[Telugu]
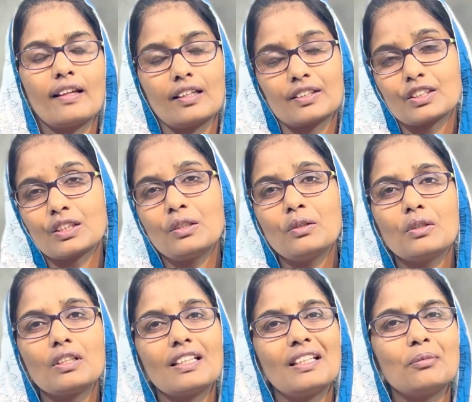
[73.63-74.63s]

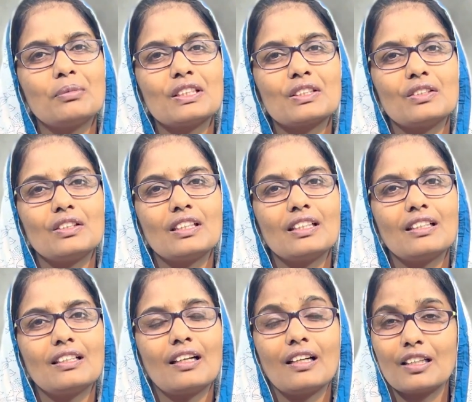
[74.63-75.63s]
రక్షణలోనికి నడిపిస్తుంది
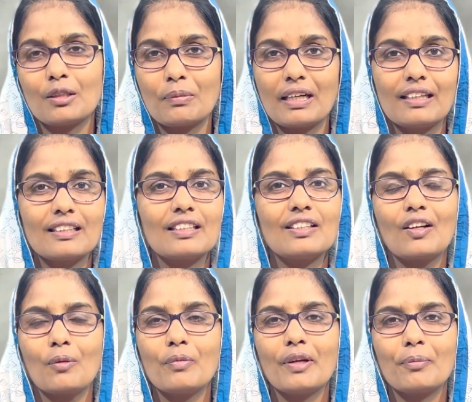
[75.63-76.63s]
ఆయన మాటను
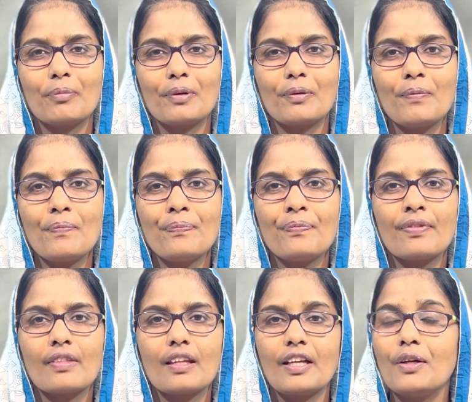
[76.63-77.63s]
నమ్మినప్పుడు
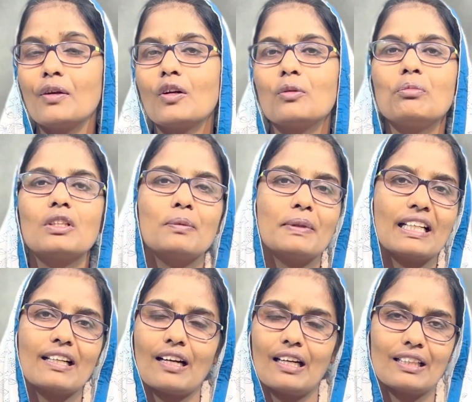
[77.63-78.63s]
ఎన్నో అద్భుతమైన
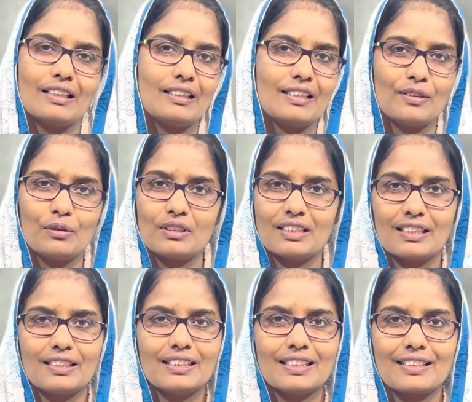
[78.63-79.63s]
కార్యాలు దేవుడు
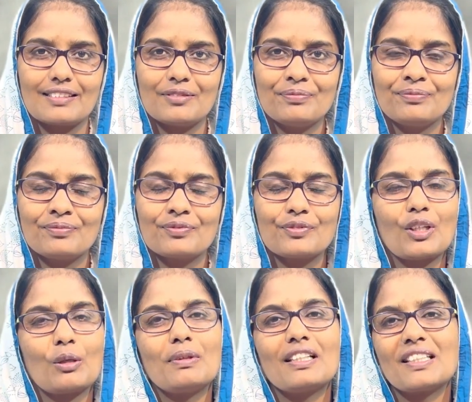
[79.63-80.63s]
జరిగిస్తాడు
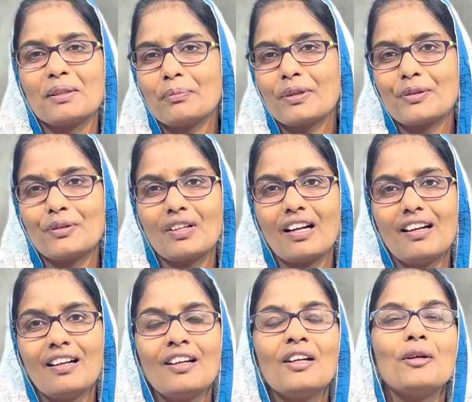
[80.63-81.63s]
కాబట్టి తప్పకుండా
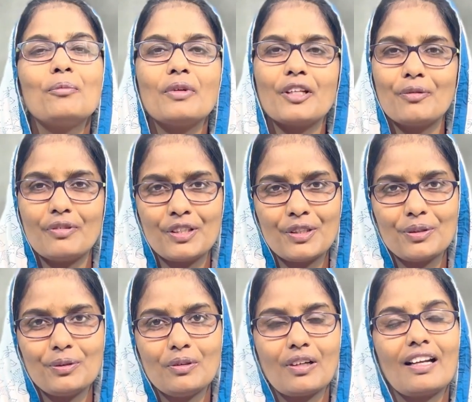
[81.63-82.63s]
మీరు
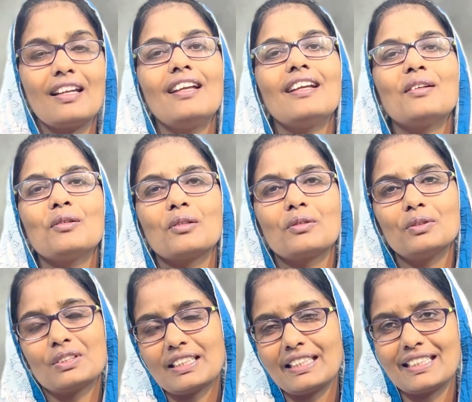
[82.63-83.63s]
వింటూ అనేకులకు
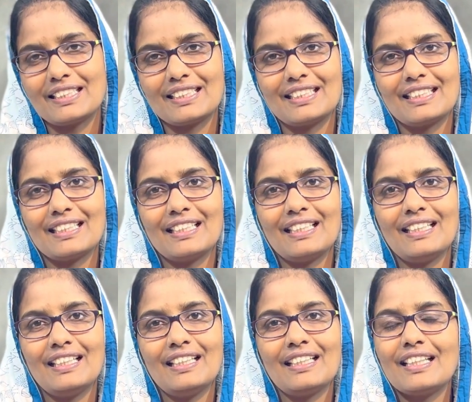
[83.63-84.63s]
షేర్ చేయండి
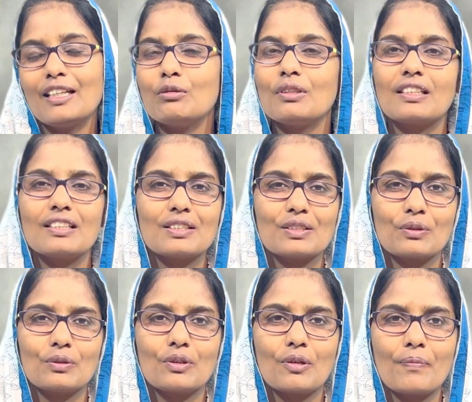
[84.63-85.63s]
దేవునికి
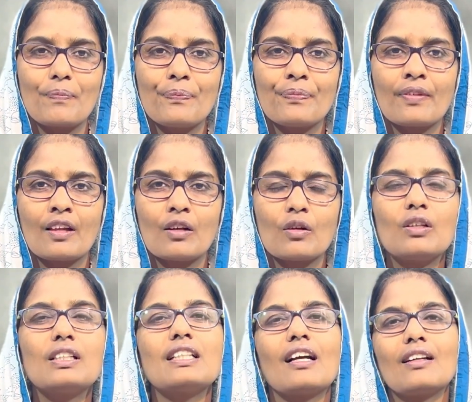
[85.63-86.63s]
స్తోత్రం
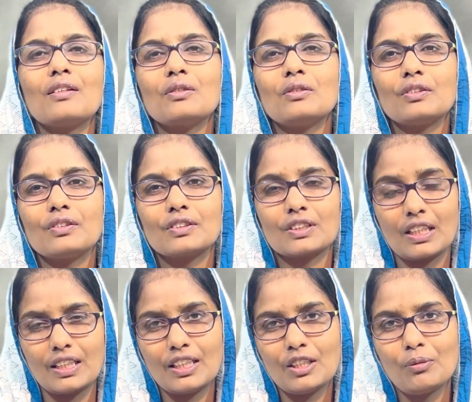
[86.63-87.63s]
కొన్నిసార్లు
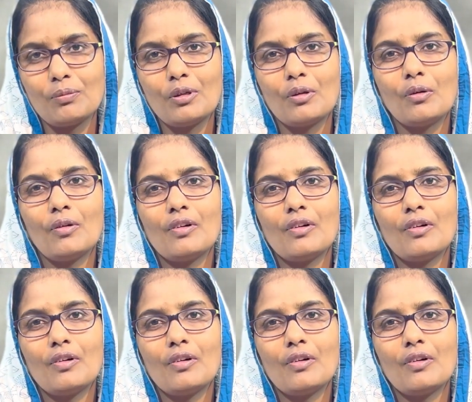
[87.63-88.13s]
శరీరంలో